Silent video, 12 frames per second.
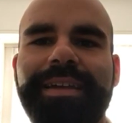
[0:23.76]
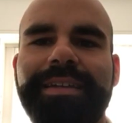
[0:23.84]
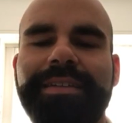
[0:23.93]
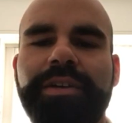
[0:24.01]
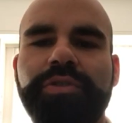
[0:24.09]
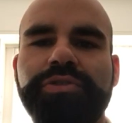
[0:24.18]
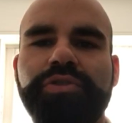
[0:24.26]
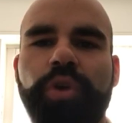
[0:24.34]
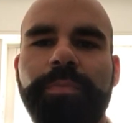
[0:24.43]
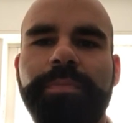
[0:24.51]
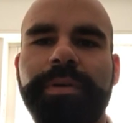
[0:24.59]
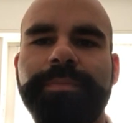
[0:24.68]
eh, dello
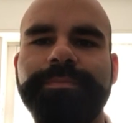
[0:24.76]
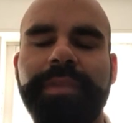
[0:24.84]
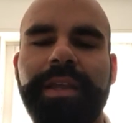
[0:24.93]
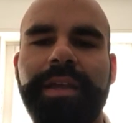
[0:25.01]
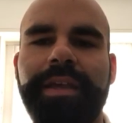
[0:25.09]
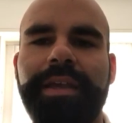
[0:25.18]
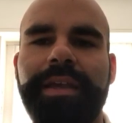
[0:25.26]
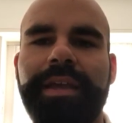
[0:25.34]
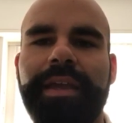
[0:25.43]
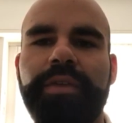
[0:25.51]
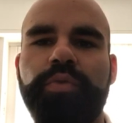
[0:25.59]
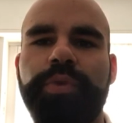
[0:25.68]
stop
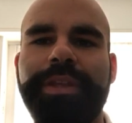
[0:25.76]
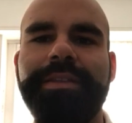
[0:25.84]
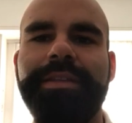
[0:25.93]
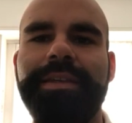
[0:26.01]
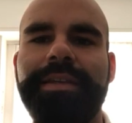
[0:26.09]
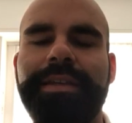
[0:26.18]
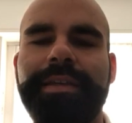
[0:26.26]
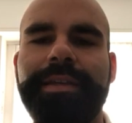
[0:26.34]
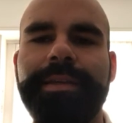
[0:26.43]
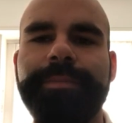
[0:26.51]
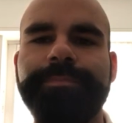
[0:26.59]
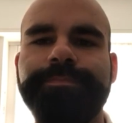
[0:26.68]
e
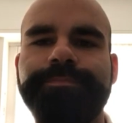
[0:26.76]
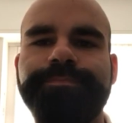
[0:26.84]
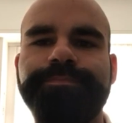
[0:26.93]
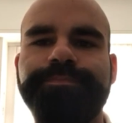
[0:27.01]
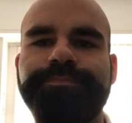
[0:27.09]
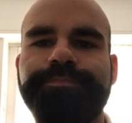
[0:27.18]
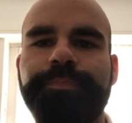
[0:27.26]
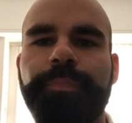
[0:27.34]
quindi mh,